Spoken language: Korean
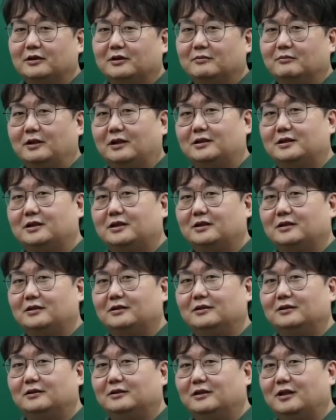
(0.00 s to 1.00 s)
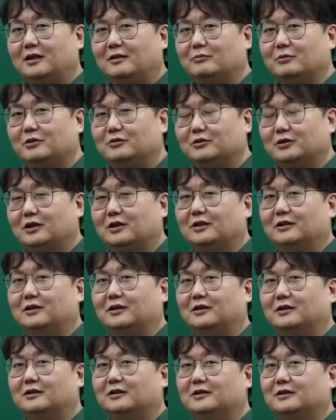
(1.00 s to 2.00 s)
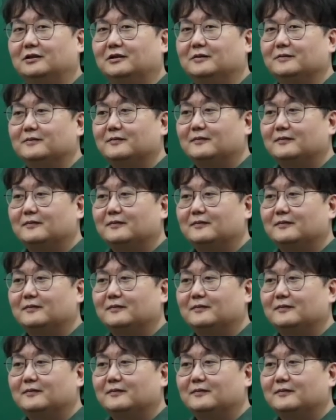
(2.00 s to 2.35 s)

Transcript: 마치 대한민국이라는 나라가